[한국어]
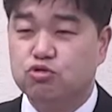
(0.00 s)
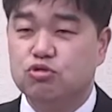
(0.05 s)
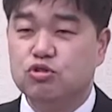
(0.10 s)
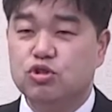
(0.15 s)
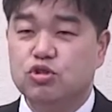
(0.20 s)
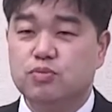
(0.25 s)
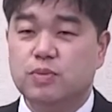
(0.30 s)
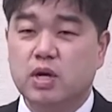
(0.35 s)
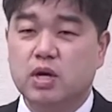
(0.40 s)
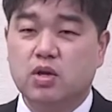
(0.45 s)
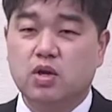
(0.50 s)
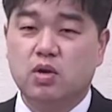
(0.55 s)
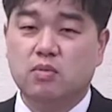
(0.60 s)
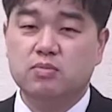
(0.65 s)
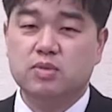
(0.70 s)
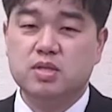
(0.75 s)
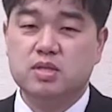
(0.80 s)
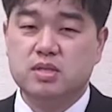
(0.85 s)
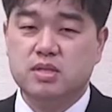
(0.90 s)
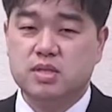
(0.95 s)
죽을 수밖에
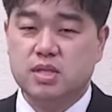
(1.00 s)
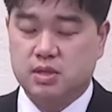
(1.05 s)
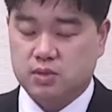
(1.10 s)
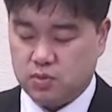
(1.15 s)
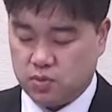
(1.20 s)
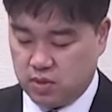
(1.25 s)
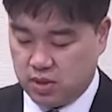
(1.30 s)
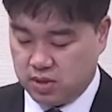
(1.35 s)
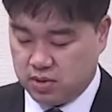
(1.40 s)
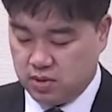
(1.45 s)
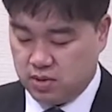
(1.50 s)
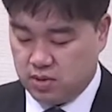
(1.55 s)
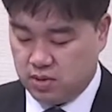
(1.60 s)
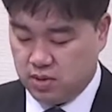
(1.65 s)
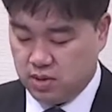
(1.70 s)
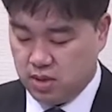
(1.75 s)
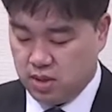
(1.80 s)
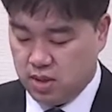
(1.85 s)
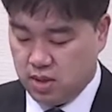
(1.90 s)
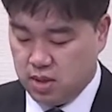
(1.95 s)
없는 인생
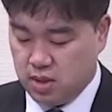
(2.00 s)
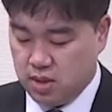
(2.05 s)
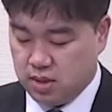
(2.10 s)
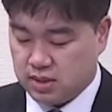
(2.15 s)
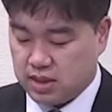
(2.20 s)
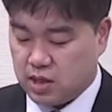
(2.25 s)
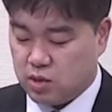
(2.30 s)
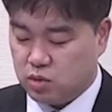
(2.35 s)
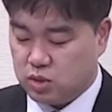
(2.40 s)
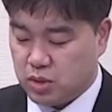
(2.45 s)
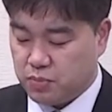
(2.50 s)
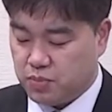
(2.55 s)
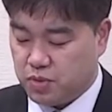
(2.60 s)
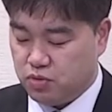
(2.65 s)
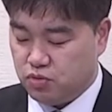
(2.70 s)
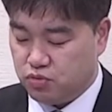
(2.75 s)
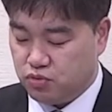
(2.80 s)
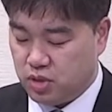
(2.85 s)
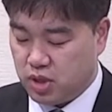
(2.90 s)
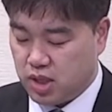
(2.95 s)
속에서
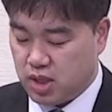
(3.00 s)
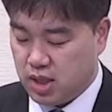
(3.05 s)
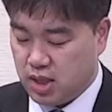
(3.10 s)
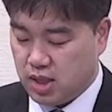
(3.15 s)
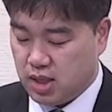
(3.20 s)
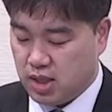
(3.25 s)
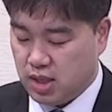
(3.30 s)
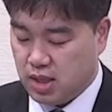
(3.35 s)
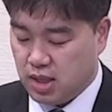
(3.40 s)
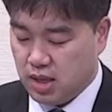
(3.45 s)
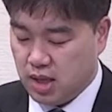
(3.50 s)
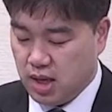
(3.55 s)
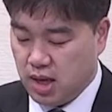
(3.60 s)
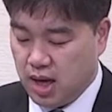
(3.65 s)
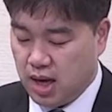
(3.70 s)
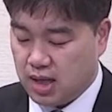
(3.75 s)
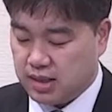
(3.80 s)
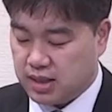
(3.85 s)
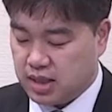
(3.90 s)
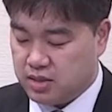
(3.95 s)
사로잡힌 우리가
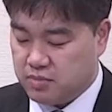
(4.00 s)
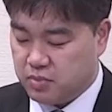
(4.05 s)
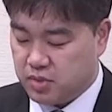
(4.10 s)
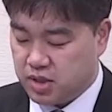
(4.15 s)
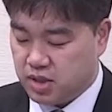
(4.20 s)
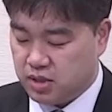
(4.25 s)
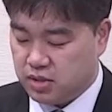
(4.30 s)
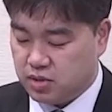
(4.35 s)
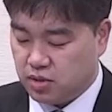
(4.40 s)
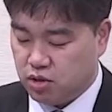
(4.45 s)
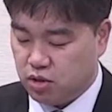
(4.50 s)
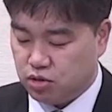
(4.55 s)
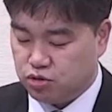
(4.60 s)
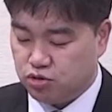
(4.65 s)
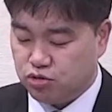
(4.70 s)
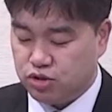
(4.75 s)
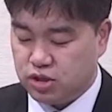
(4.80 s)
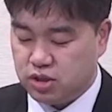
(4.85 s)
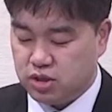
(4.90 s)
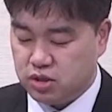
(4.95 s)

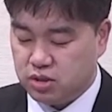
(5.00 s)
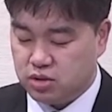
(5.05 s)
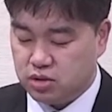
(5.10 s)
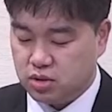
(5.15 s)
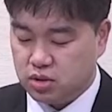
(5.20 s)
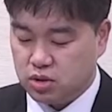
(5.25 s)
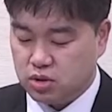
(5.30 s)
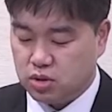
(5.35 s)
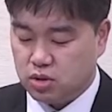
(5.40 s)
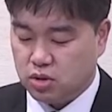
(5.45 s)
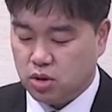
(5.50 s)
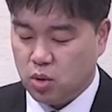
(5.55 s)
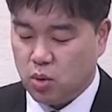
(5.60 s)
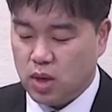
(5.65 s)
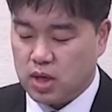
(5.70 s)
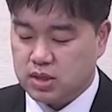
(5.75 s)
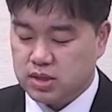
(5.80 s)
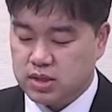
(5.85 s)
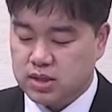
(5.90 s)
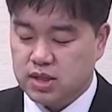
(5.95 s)
하나님께서 주신
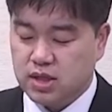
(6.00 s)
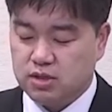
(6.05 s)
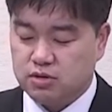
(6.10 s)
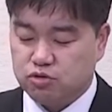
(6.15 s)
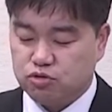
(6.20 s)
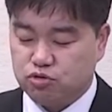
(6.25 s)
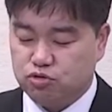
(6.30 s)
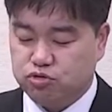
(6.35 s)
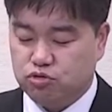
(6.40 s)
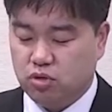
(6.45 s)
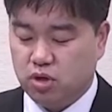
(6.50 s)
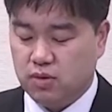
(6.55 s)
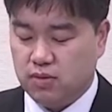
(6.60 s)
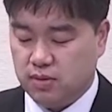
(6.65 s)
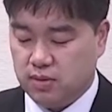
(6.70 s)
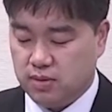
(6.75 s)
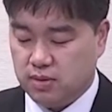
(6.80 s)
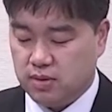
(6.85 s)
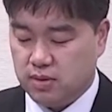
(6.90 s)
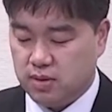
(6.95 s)
확실한 구원,